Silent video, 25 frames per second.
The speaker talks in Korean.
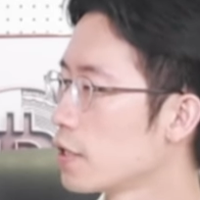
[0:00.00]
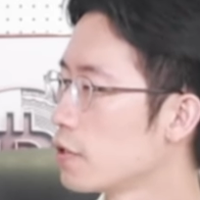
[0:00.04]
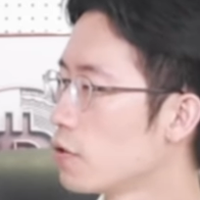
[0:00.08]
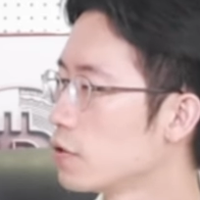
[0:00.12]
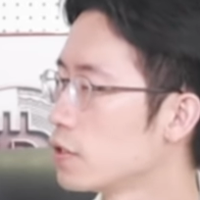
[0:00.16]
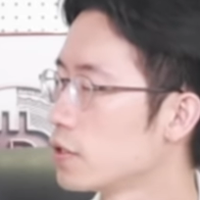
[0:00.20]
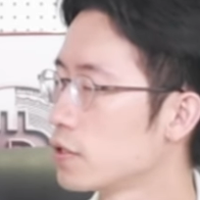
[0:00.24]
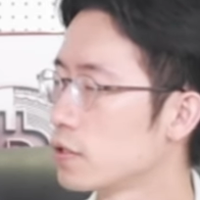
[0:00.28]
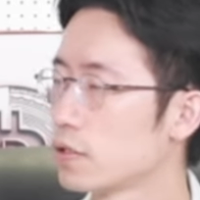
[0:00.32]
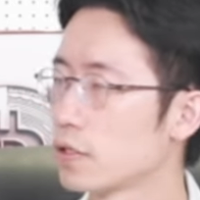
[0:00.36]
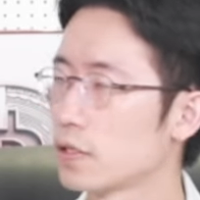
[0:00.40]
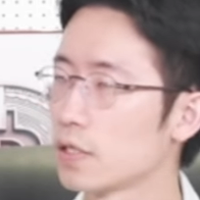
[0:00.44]

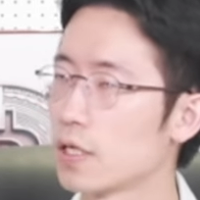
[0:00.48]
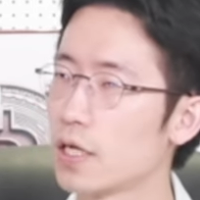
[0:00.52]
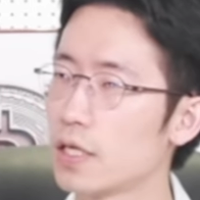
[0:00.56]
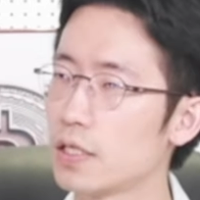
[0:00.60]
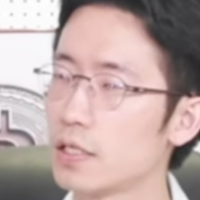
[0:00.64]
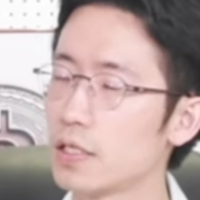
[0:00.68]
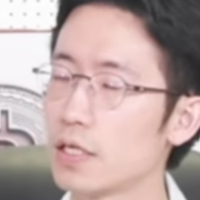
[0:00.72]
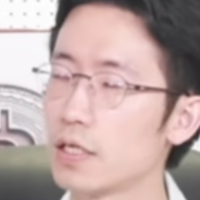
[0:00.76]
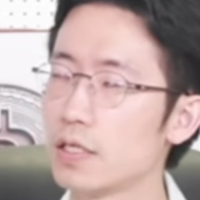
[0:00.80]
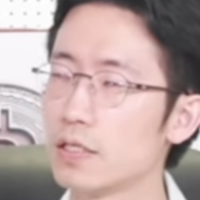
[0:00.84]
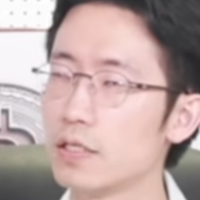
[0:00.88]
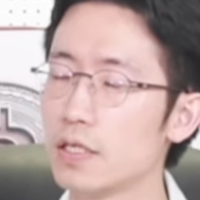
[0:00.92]
이런 게
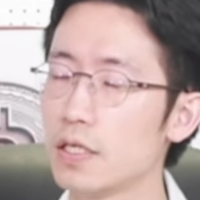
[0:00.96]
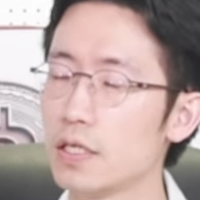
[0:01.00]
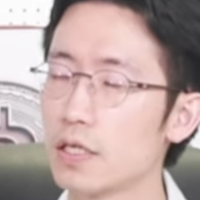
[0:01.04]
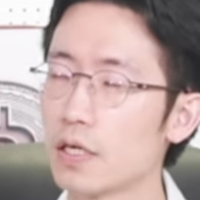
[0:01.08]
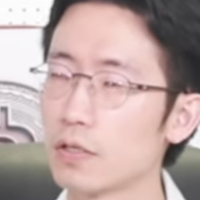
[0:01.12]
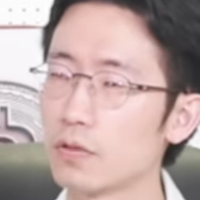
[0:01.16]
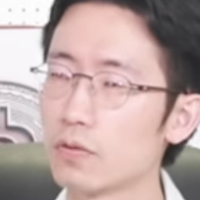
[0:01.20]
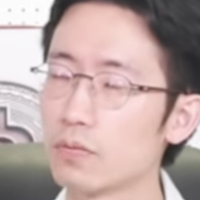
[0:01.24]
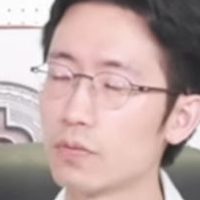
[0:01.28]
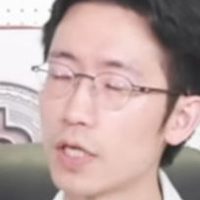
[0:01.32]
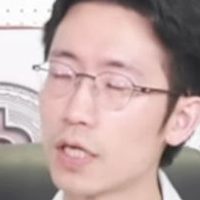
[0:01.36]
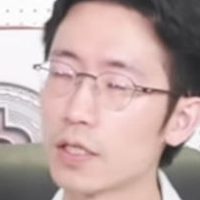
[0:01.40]
이제
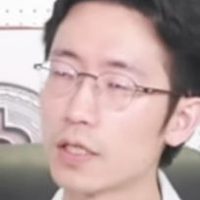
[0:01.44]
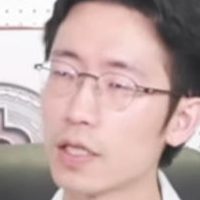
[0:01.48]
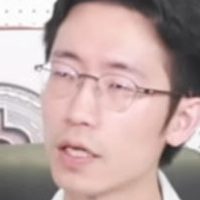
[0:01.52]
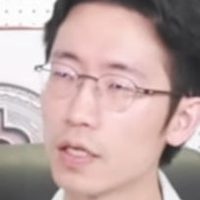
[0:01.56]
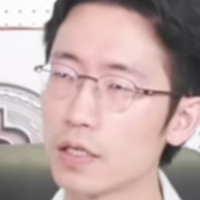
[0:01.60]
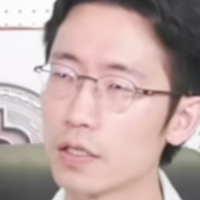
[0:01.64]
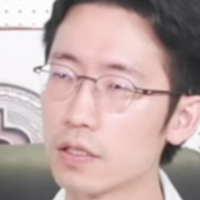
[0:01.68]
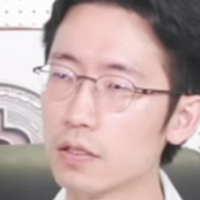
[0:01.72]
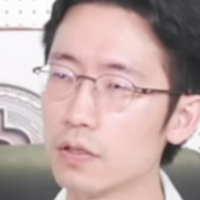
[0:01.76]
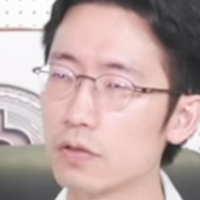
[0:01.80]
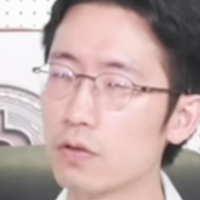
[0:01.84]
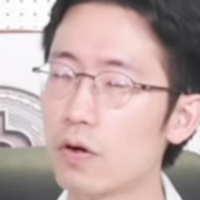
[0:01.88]
의의가 좀
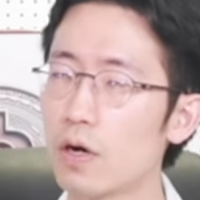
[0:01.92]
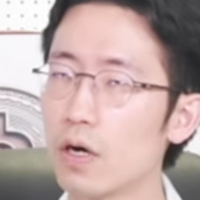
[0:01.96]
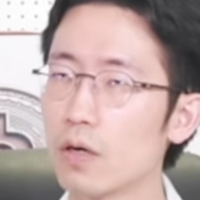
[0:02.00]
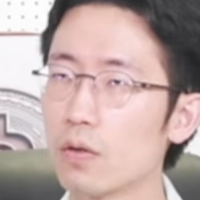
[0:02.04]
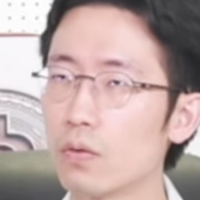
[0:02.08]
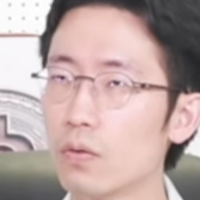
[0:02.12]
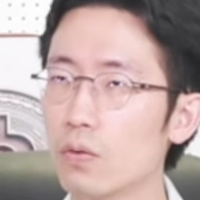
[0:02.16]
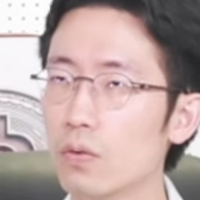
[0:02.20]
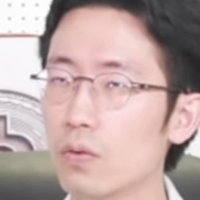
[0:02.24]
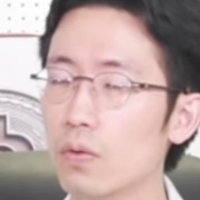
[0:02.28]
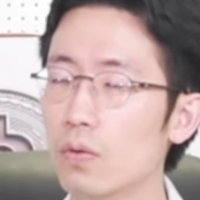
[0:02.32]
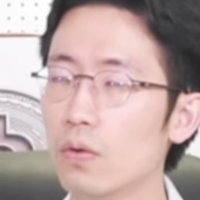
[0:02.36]
상당히 큰 것
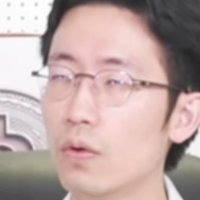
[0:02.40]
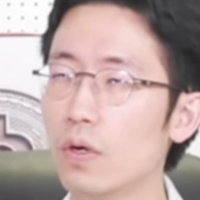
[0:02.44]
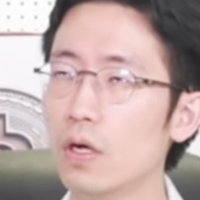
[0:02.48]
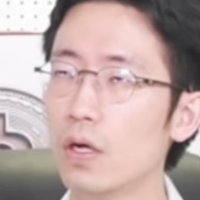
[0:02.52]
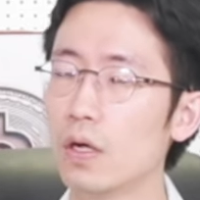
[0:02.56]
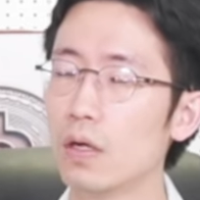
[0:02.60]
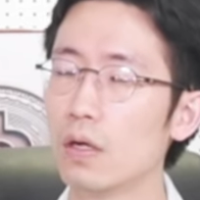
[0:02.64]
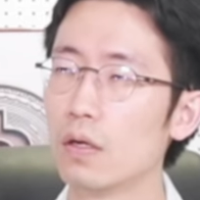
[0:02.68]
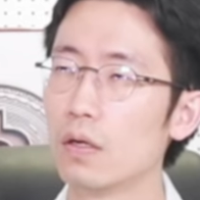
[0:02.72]
같고,